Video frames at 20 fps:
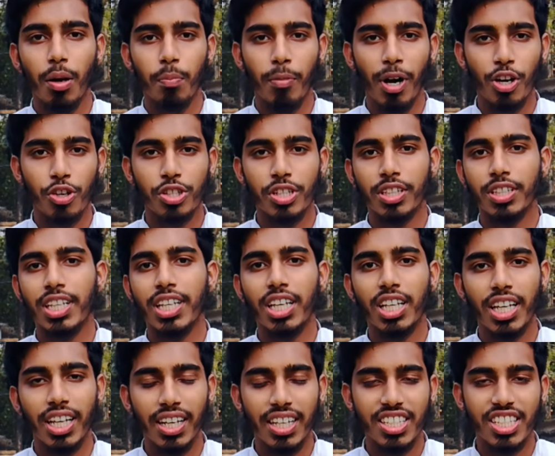মানুষের সাথে
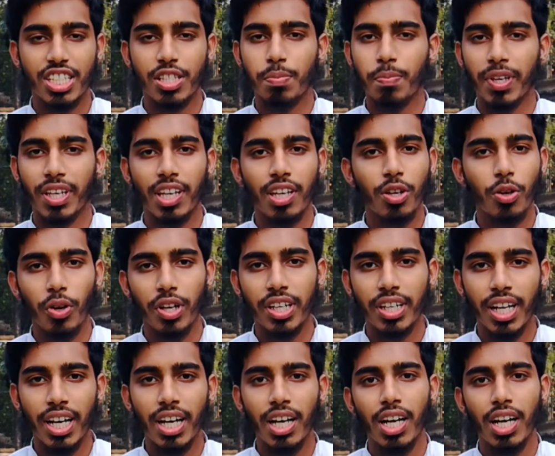ইংলিশ স্পিকিং করি না